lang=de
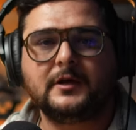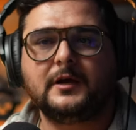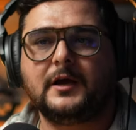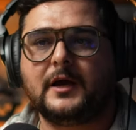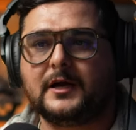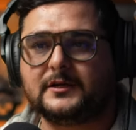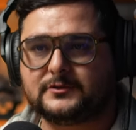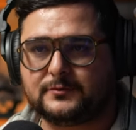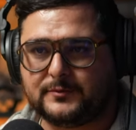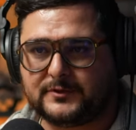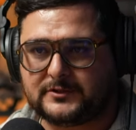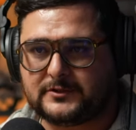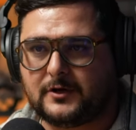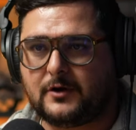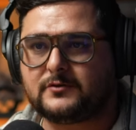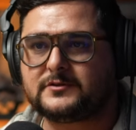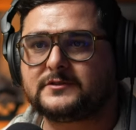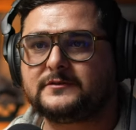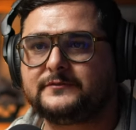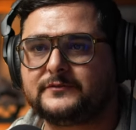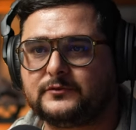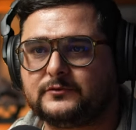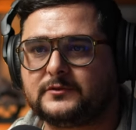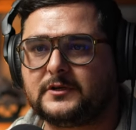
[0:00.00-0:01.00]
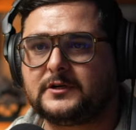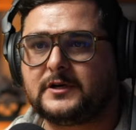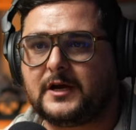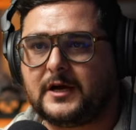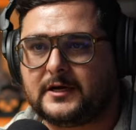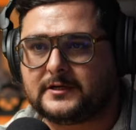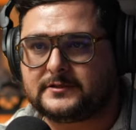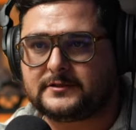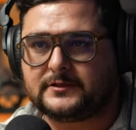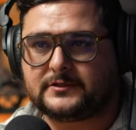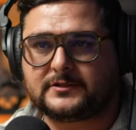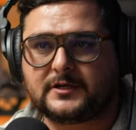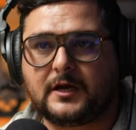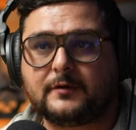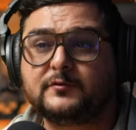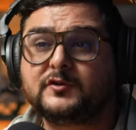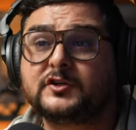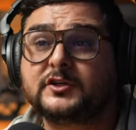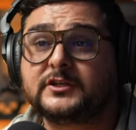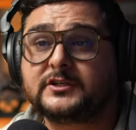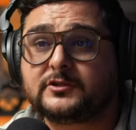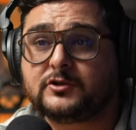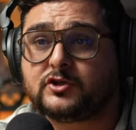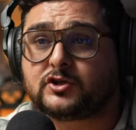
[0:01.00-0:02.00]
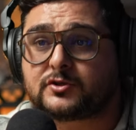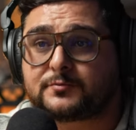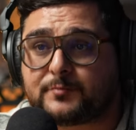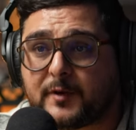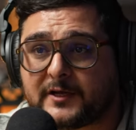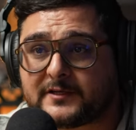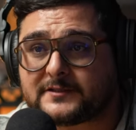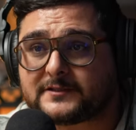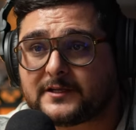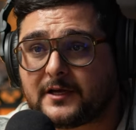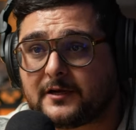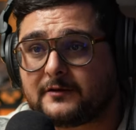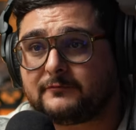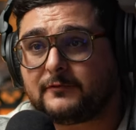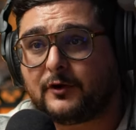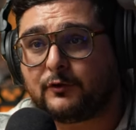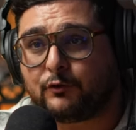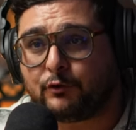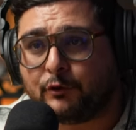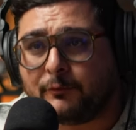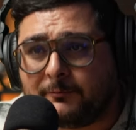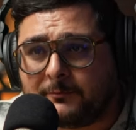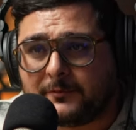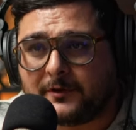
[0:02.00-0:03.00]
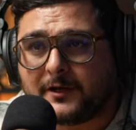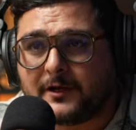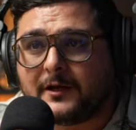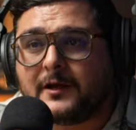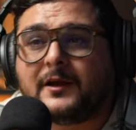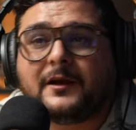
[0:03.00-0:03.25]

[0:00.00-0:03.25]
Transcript: Also mit 1480. Da habe ich richtig Spaß dran. Warum?